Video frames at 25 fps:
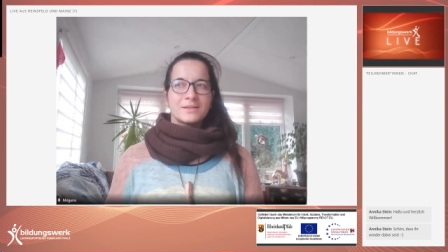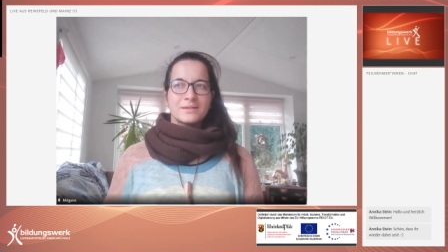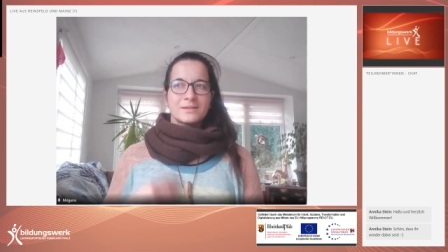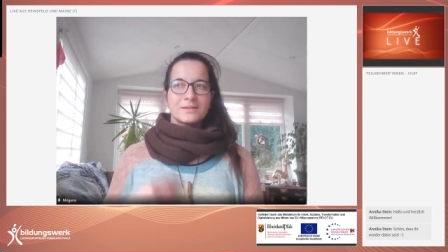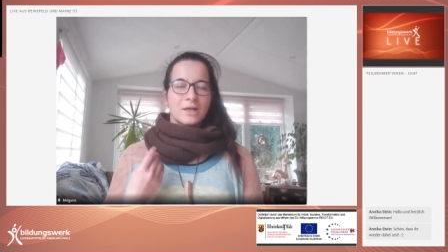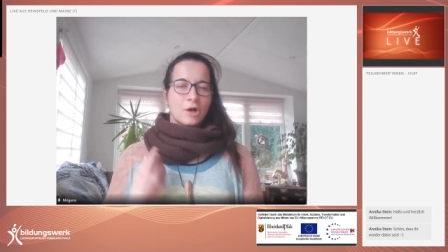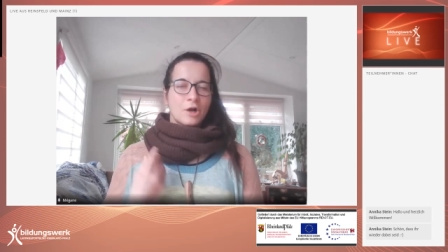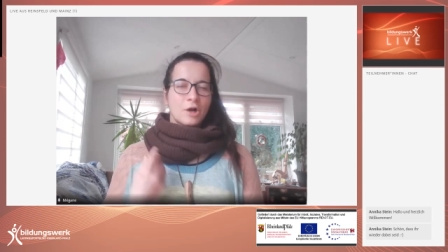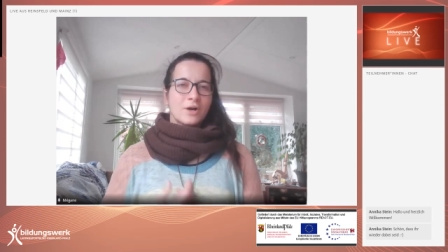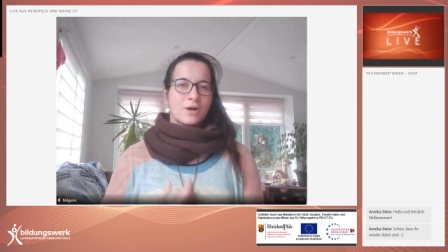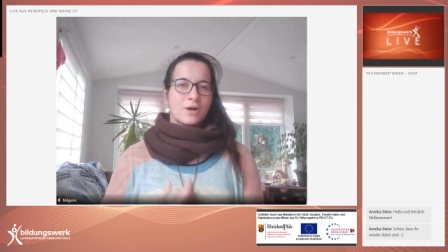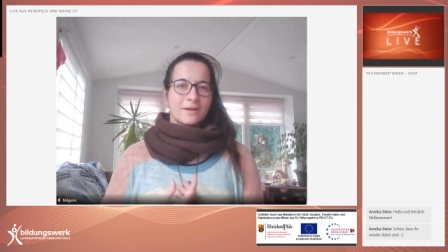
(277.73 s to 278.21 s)
es
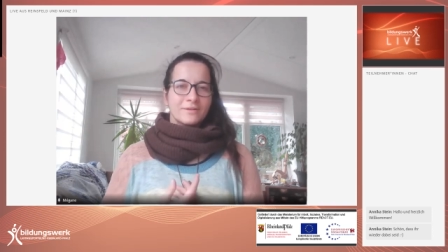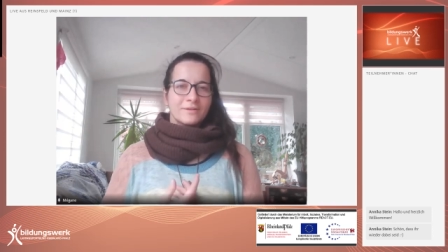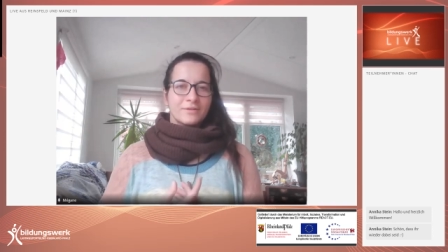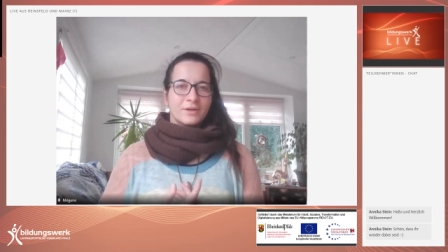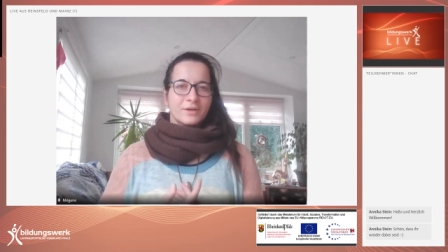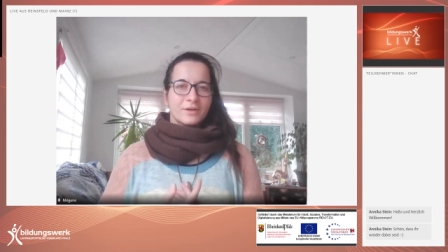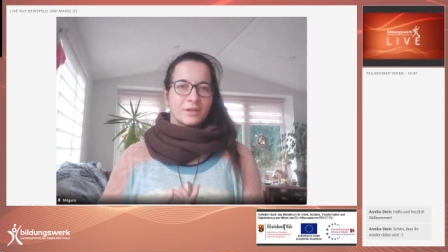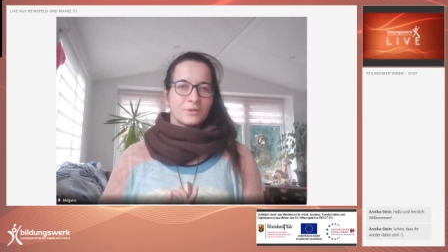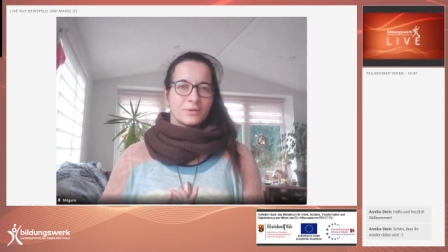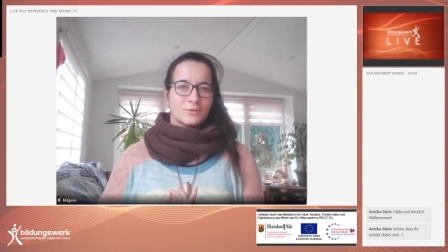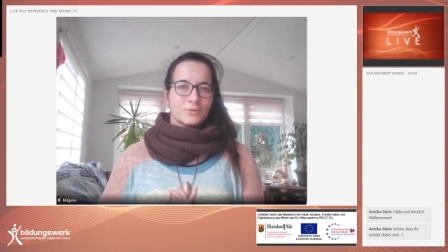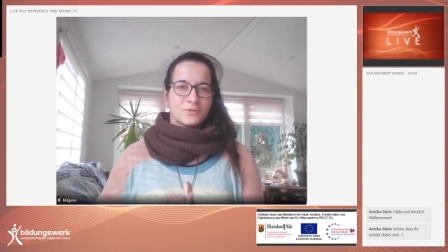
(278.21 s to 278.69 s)
auch
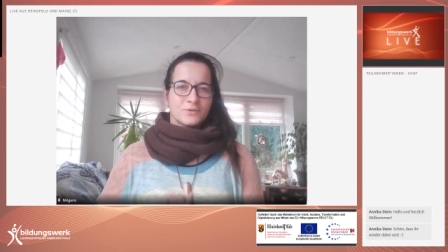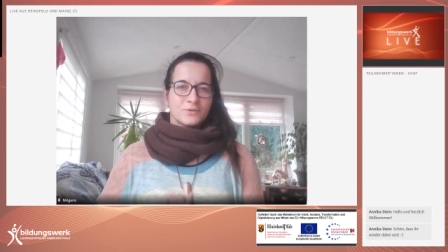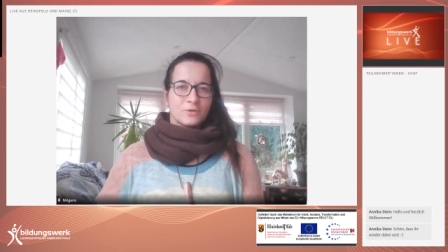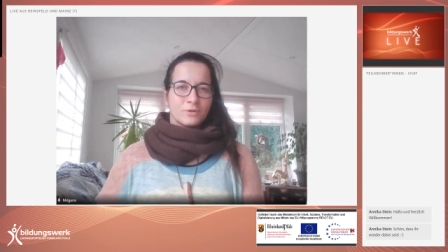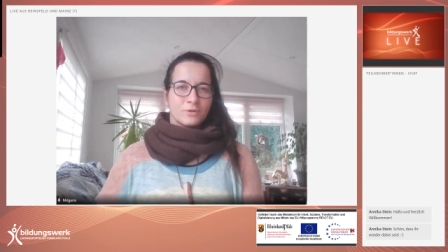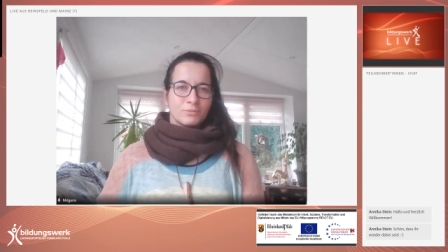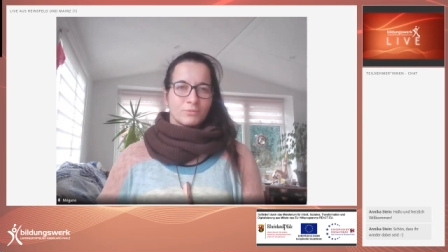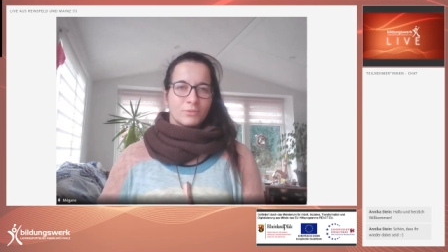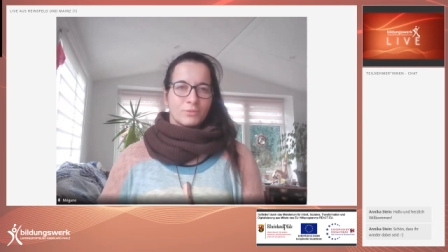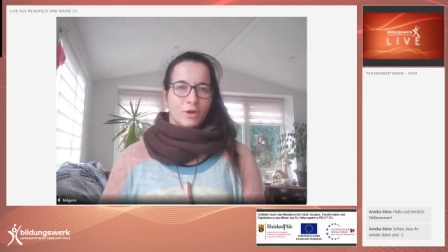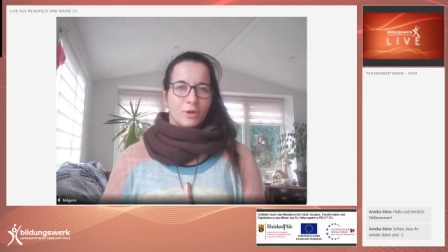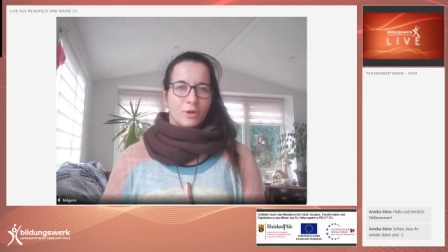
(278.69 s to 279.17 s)
einfach in
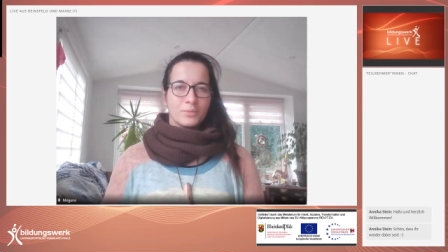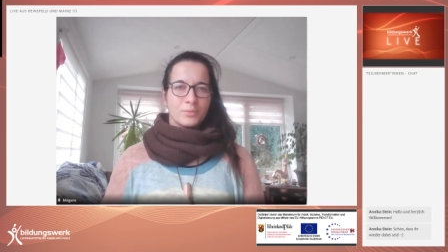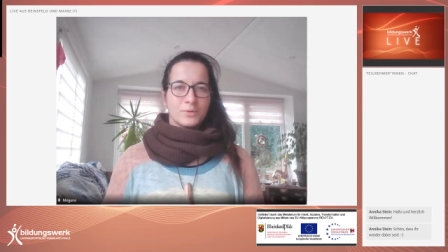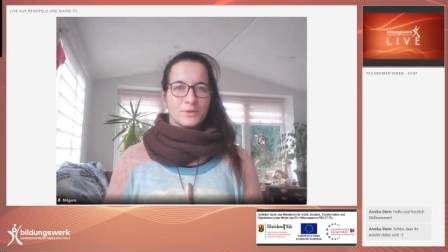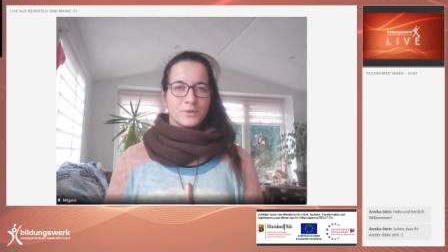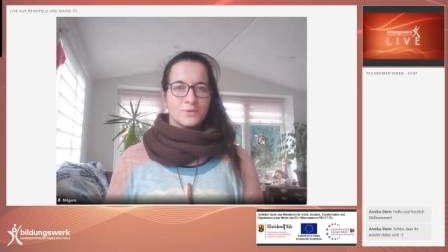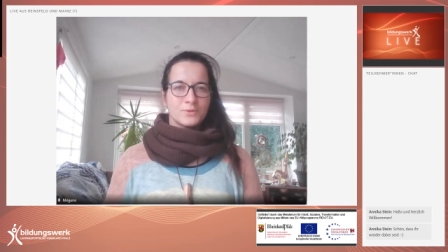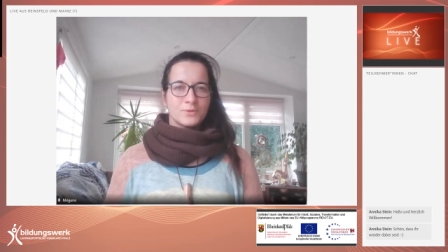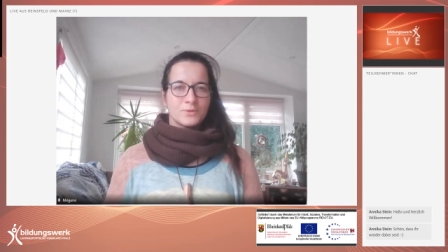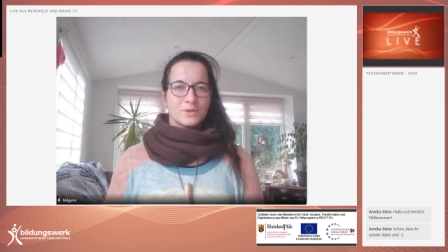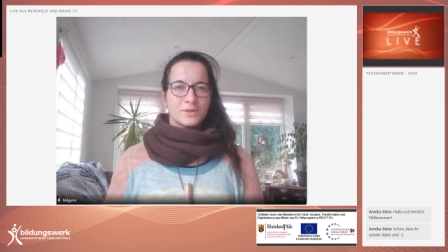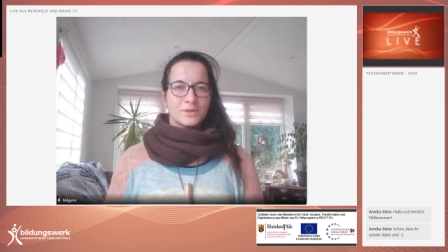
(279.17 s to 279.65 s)
unserem Körper so,